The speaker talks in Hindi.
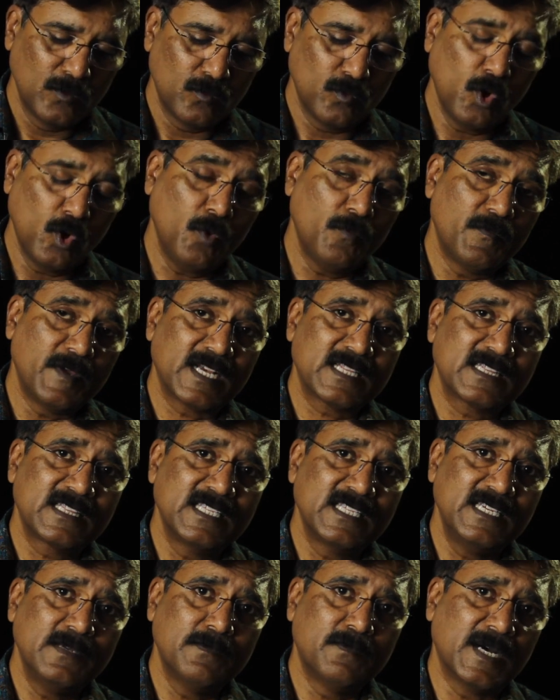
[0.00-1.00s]
वो
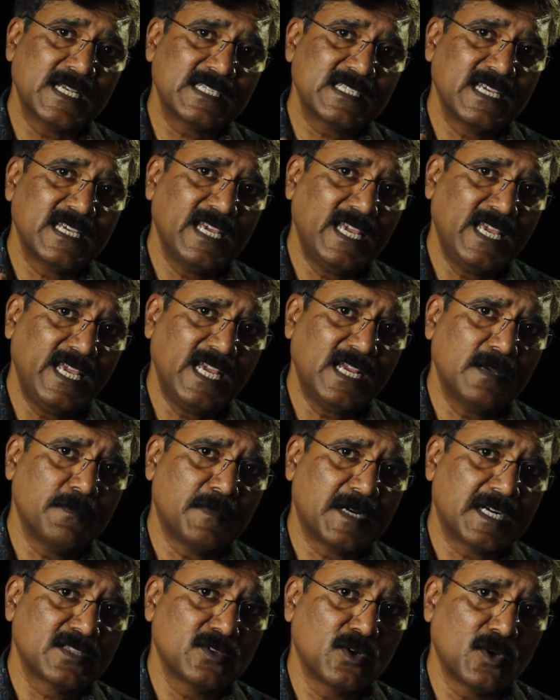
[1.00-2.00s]
व्यक्ति बस एक
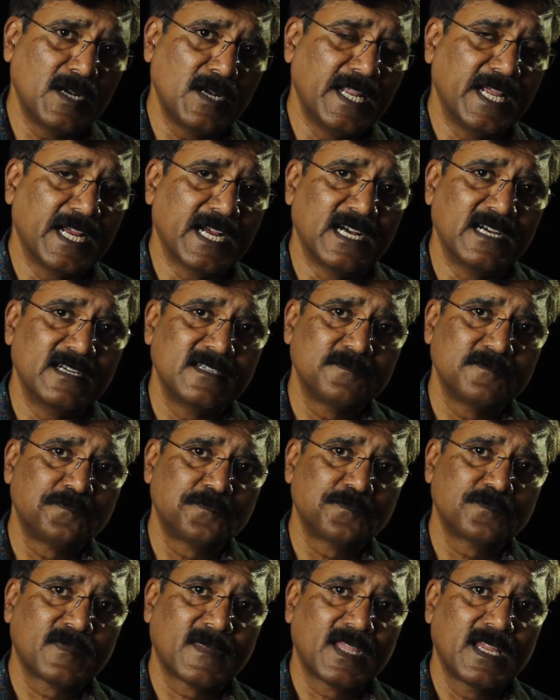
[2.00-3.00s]
बर्थ और लेगा
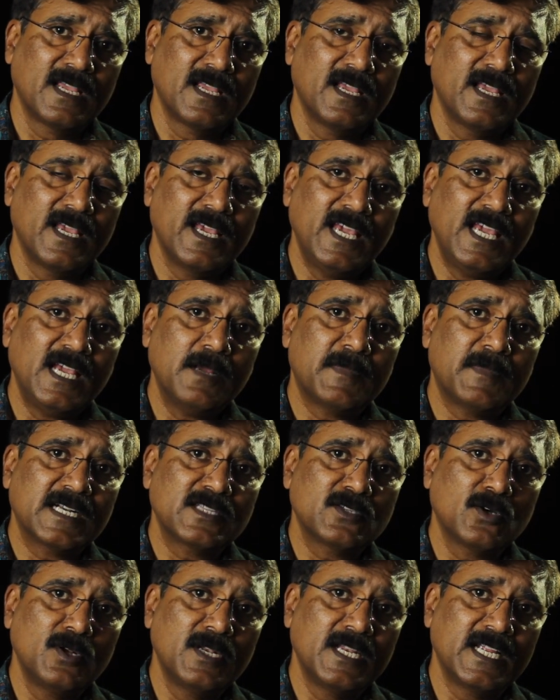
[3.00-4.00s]
एक
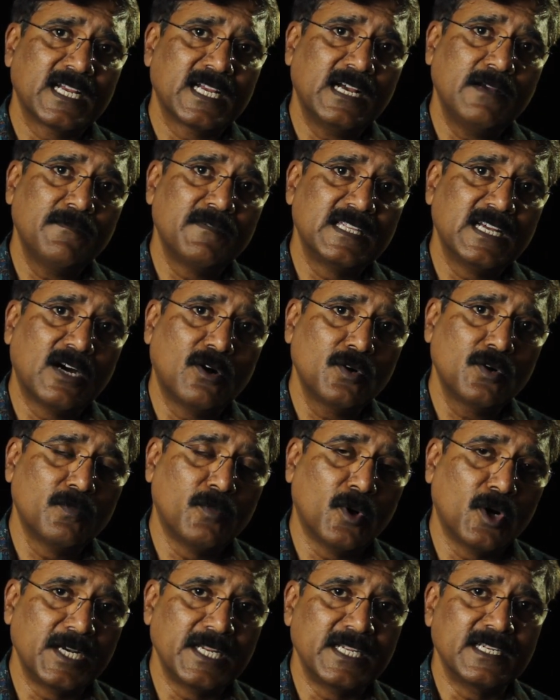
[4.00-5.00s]
बर्थ और लेगा विदाउट
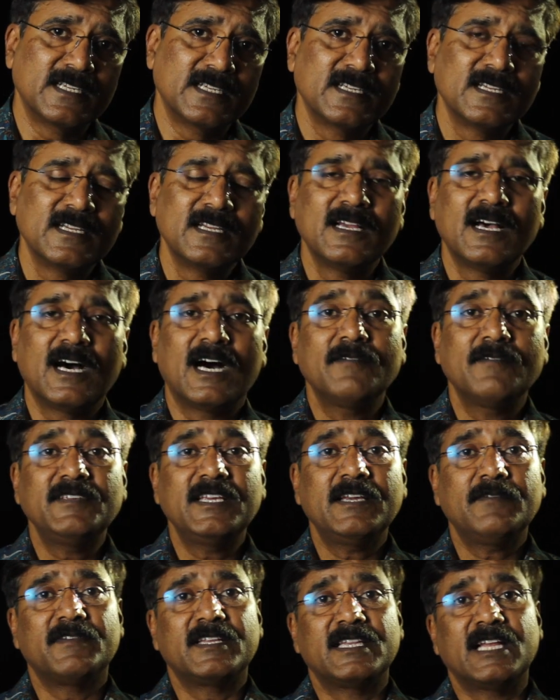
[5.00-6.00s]
बॉडी अब
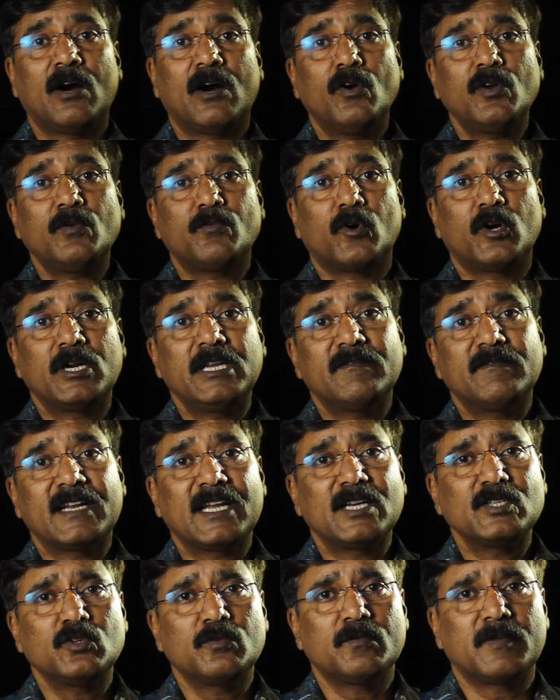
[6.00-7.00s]
ये विदाउट बॉडी
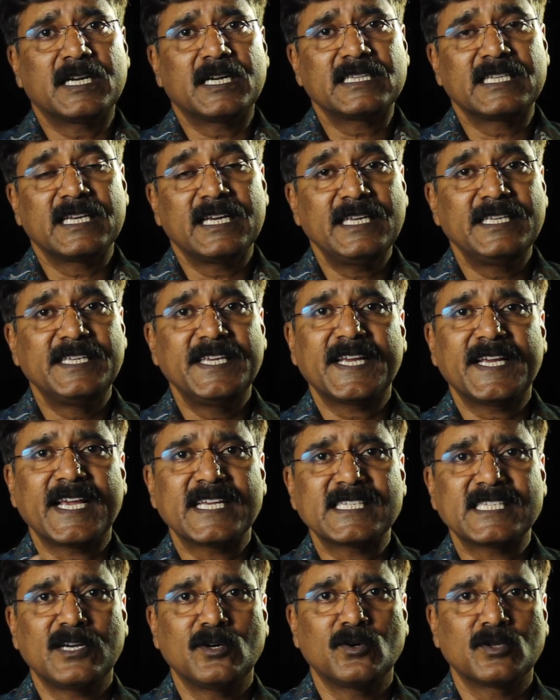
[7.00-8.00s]
वाला जो बर्थ है ये
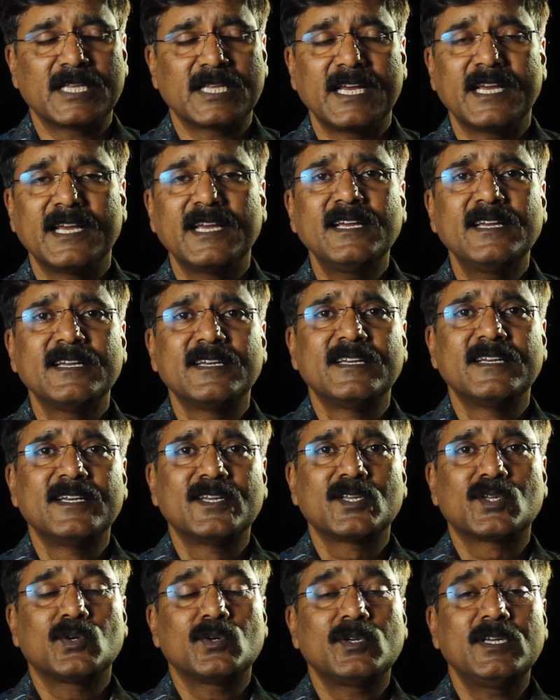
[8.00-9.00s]
कैसा होता है
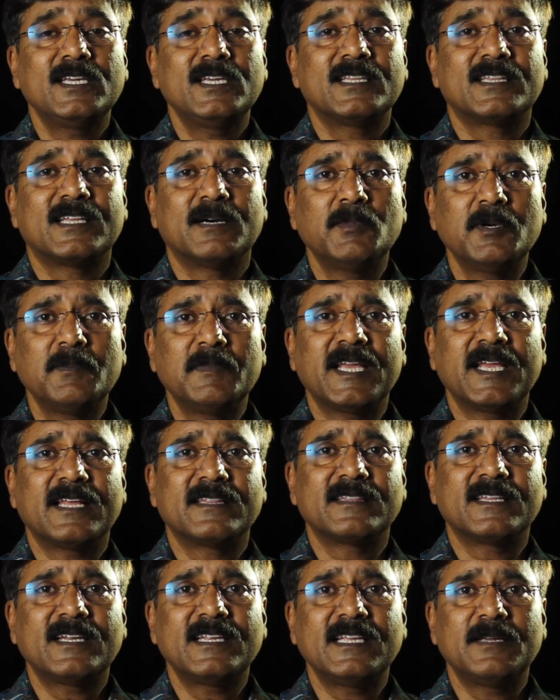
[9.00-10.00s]
क्योंकि धम में
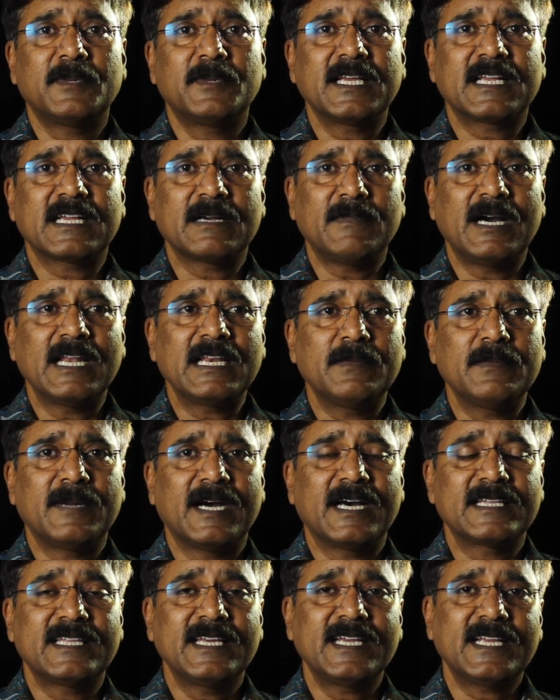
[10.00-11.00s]
अंदर ये बड़े कमाल की
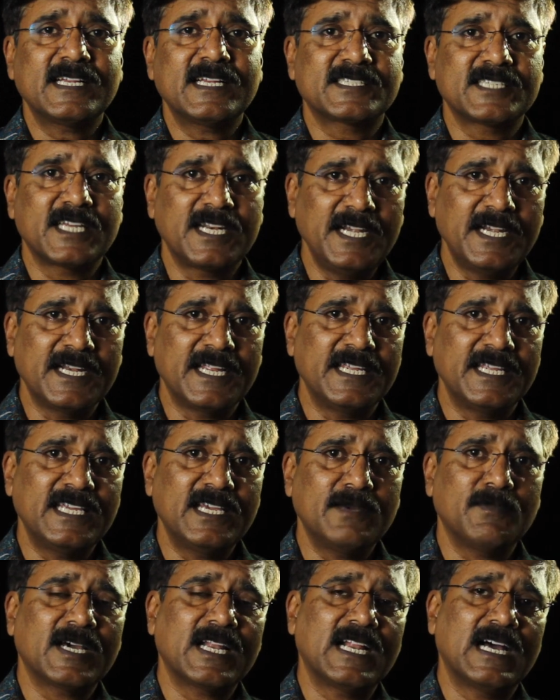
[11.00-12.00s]
बात है कि शरीर नहीं
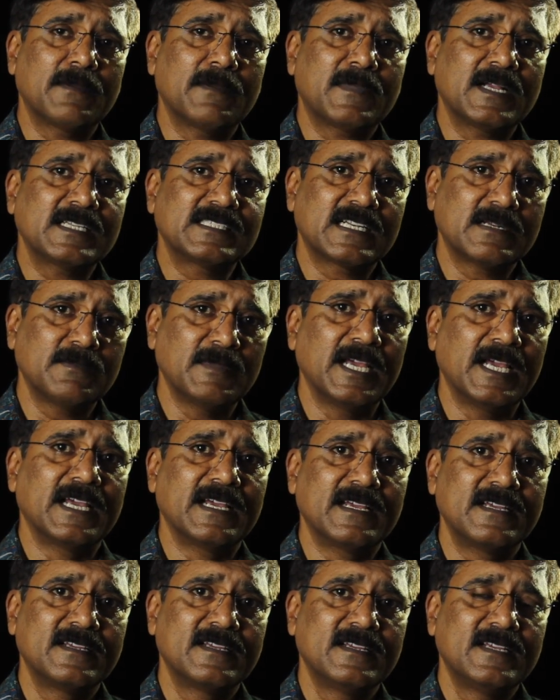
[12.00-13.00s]
है मगर आपका जन्म है